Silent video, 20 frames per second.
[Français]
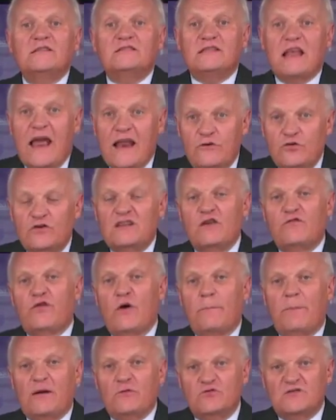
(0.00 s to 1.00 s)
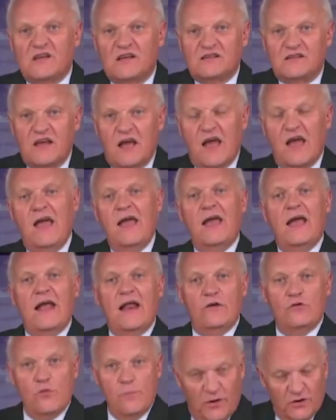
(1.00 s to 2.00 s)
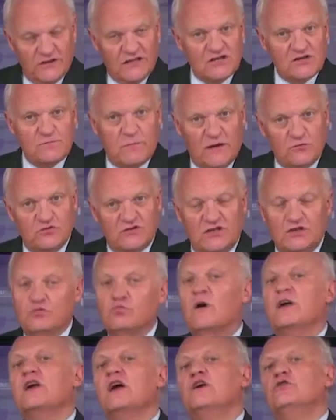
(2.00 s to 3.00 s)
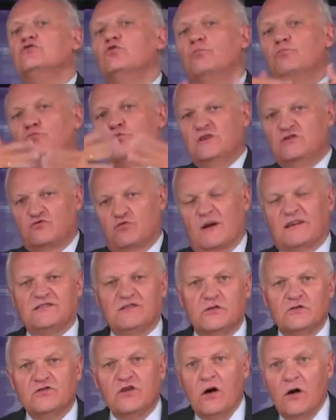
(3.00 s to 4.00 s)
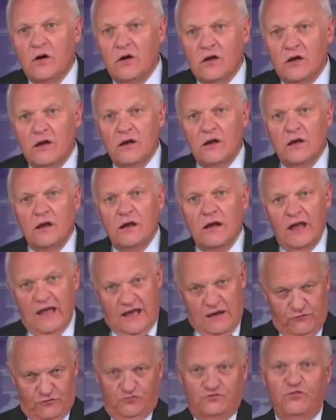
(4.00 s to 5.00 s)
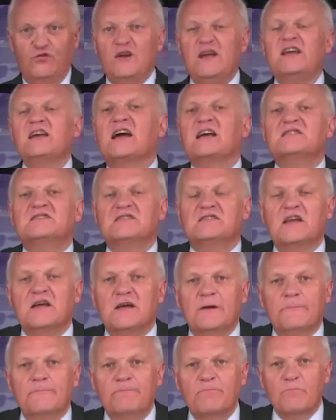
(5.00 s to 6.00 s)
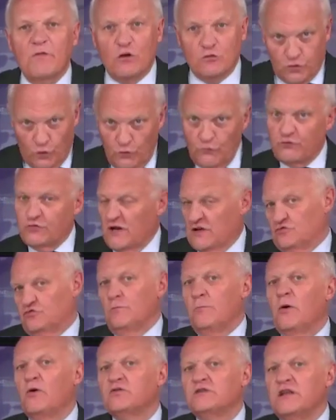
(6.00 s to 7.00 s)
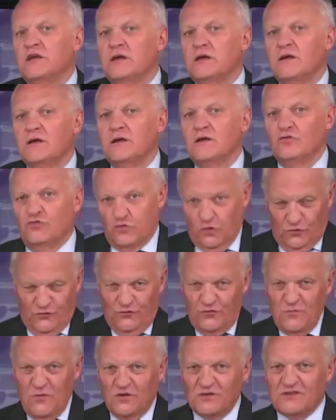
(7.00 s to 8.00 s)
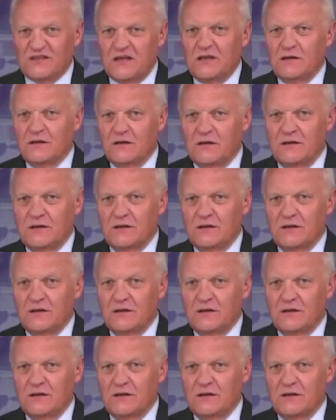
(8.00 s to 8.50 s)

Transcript: elle ne défend pas nos intérêts, elle ne protège pas nos citoyens et depuis 60 ans, et vous voulez y rester. Donc vous la supportez. Donc vous mentez.